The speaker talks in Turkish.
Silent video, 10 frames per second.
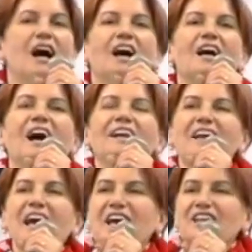
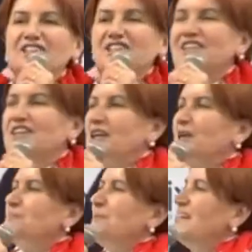kardeş
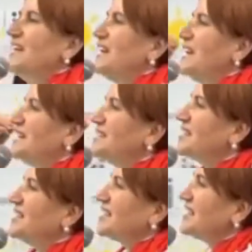biz
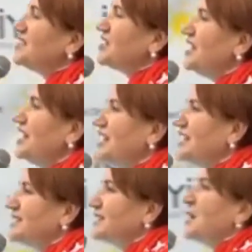40
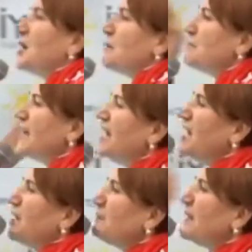kişiyiz
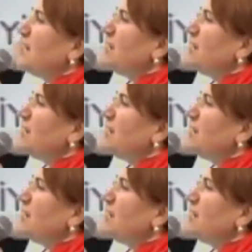bir bir